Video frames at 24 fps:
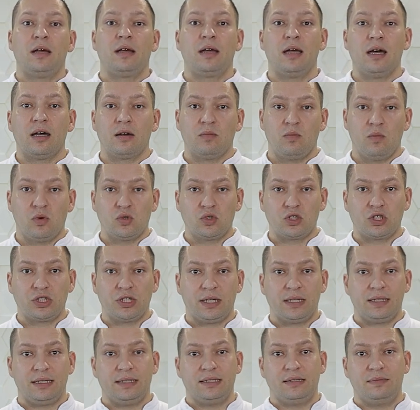Как
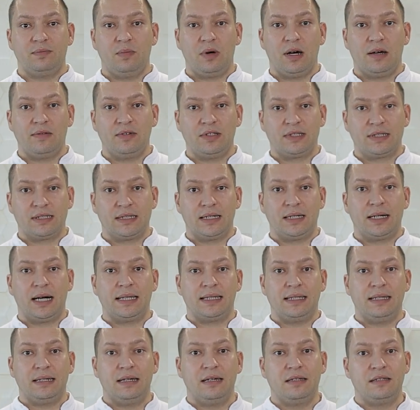можно избавиться
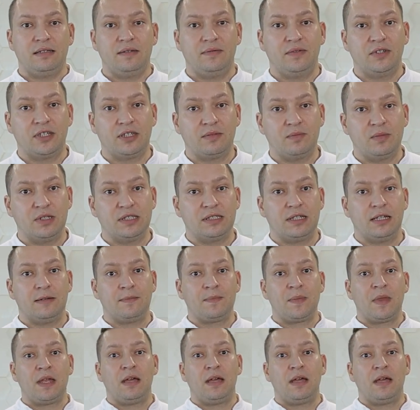от негативных мыслей?